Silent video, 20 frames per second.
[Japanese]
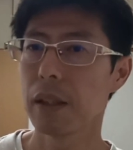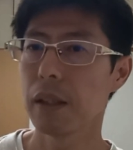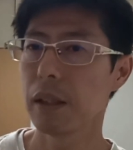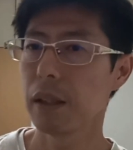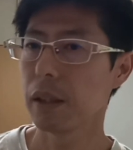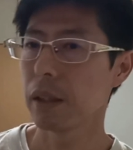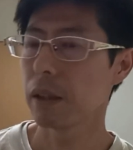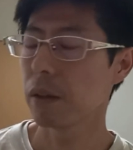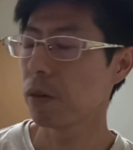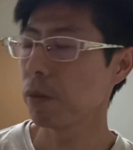
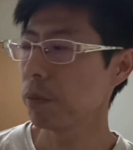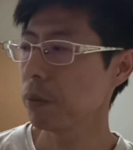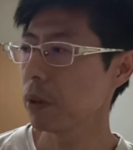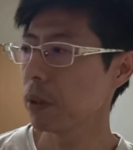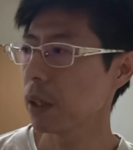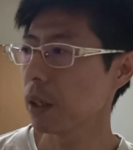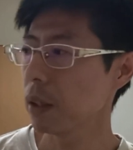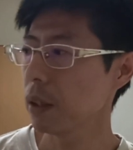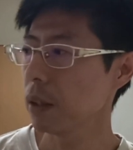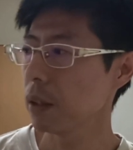え
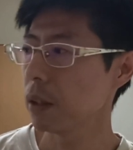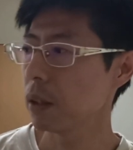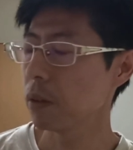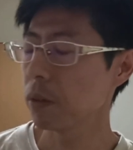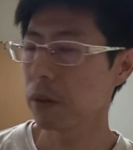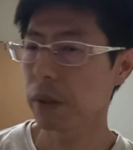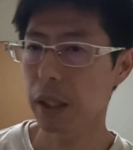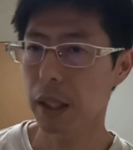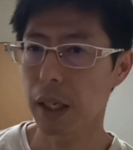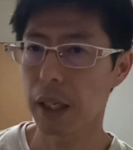コンピューターに自
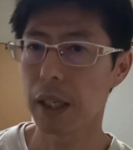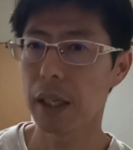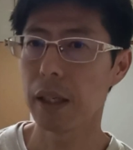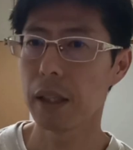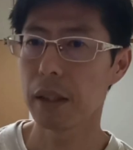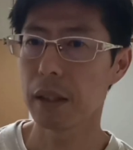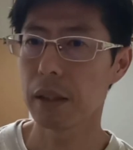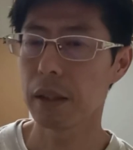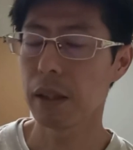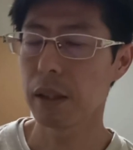動で変えられ
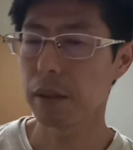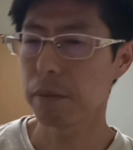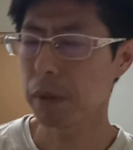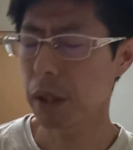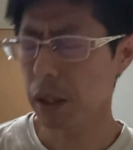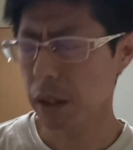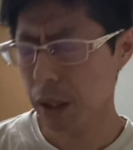てだからまあ